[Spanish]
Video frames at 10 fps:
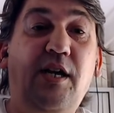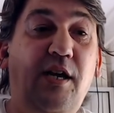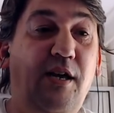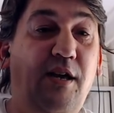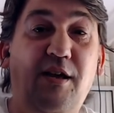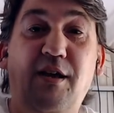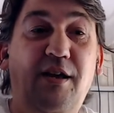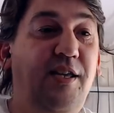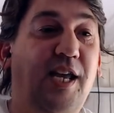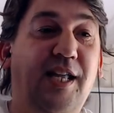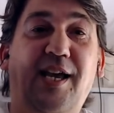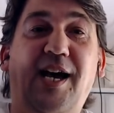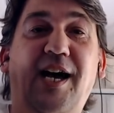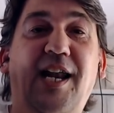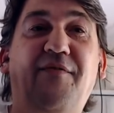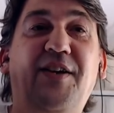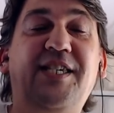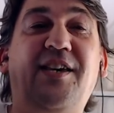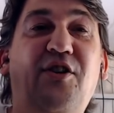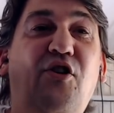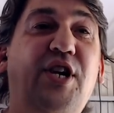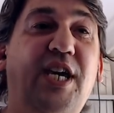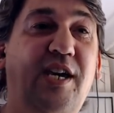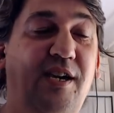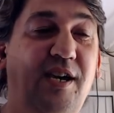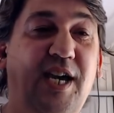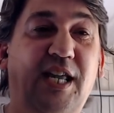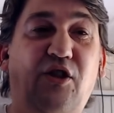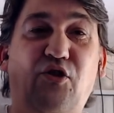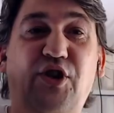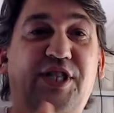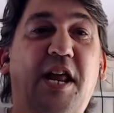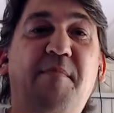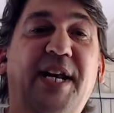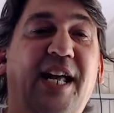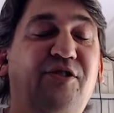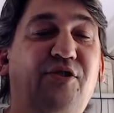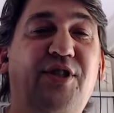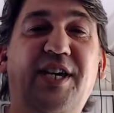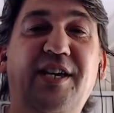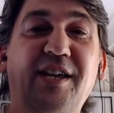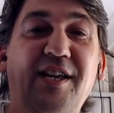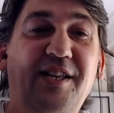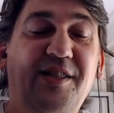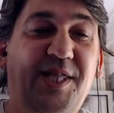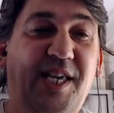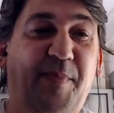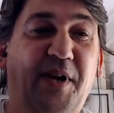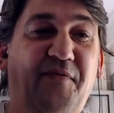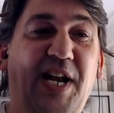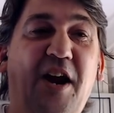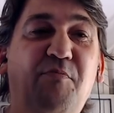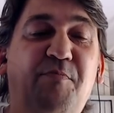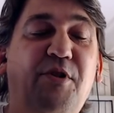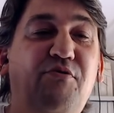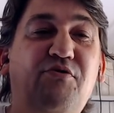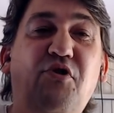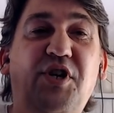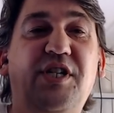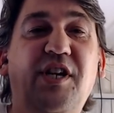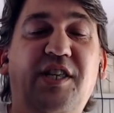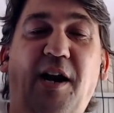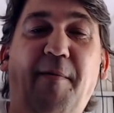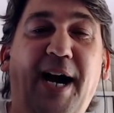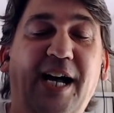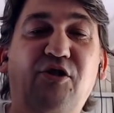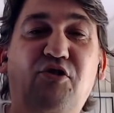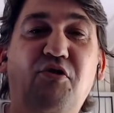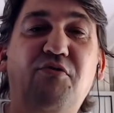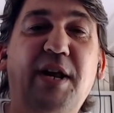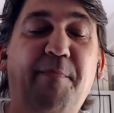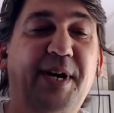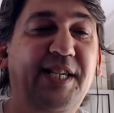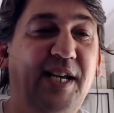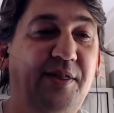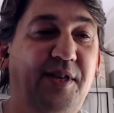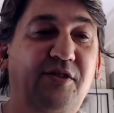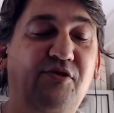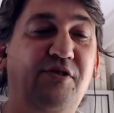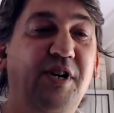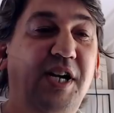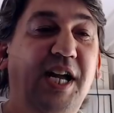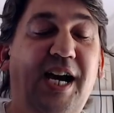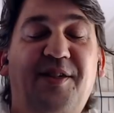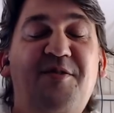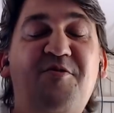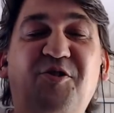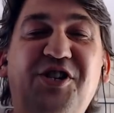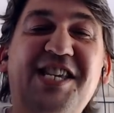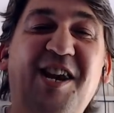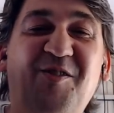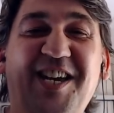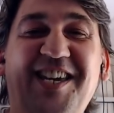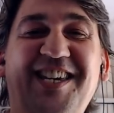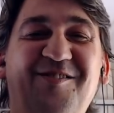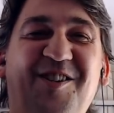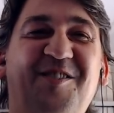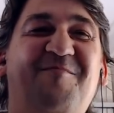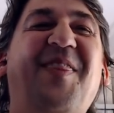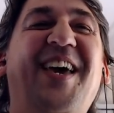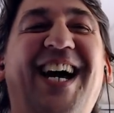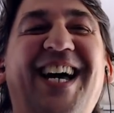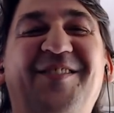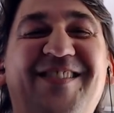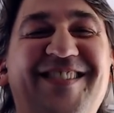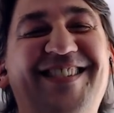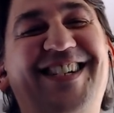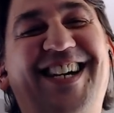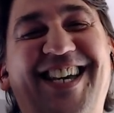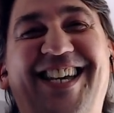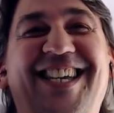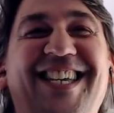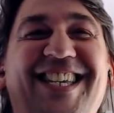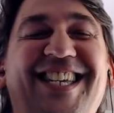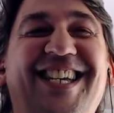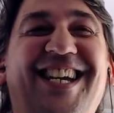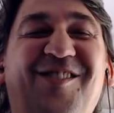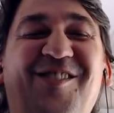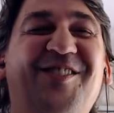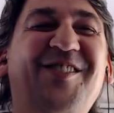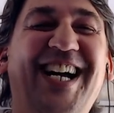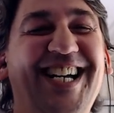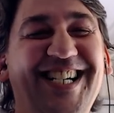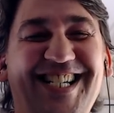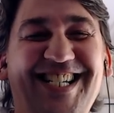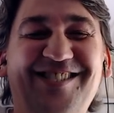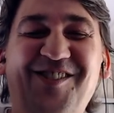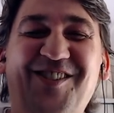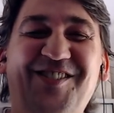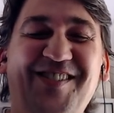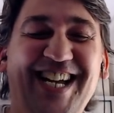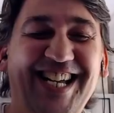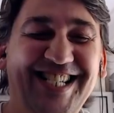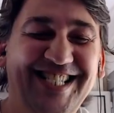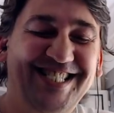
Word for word: y, hasta la fecha de hoy, que estoy terminando de, de perfilar un producto y, trabajando con una empresa haciendo, haciendo cosillas, lo que, lo que nos vas dejando, que, es lo que toca, que eso es lo que toca.